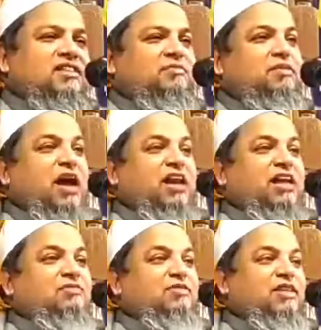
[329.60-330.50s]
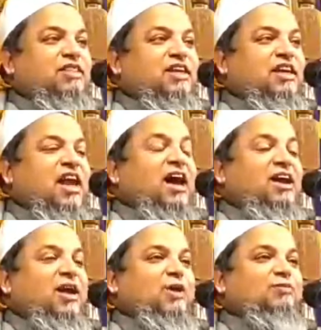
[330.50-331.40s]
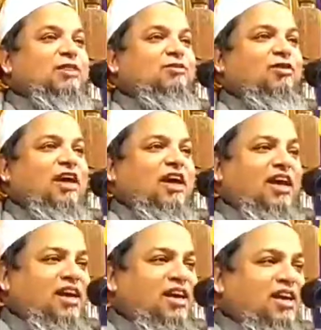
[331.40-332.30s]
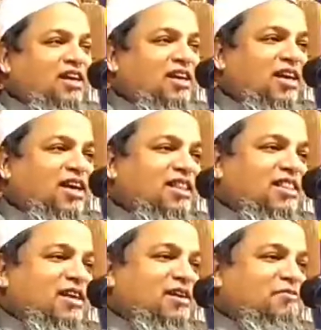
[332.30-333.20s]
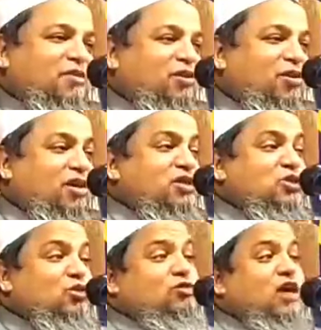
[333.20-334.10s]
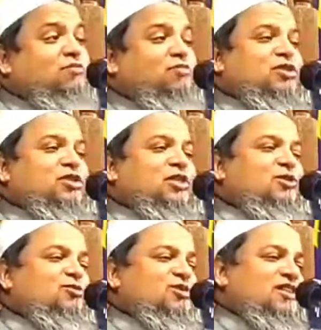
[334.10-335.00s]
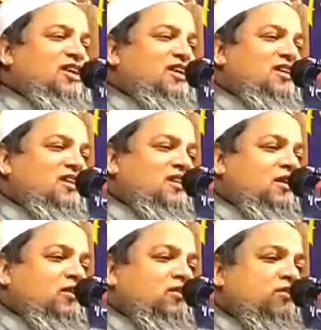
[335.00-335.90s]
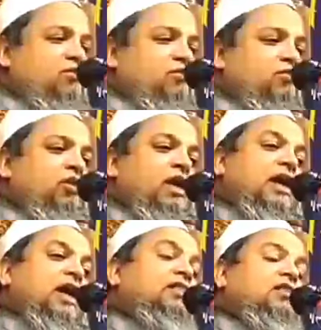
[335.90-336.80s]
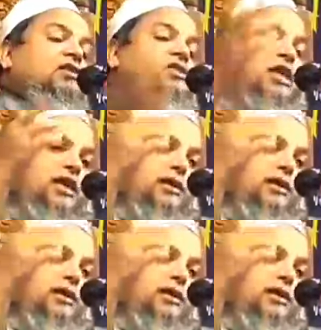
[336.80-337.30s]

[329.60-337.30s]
মালিক ইবনে দিনার রহমতুল্লাহ আলাই এখান থেকে বেরোয় সোজা মসজিদে ঢুকছেন ঢুইকা কাঁদতেছেন